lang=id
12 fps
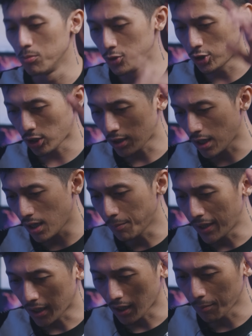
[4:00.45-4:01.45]
beserta
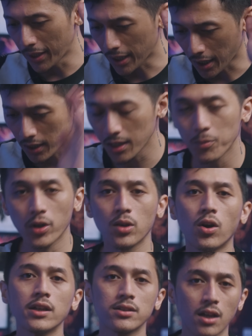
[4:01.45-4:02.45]
bengkel-bengkelnya
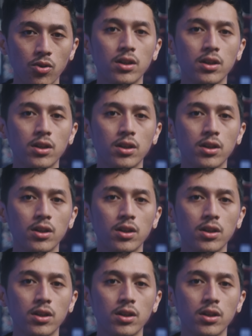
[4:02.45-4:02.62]
pokoknya gue kasih tahu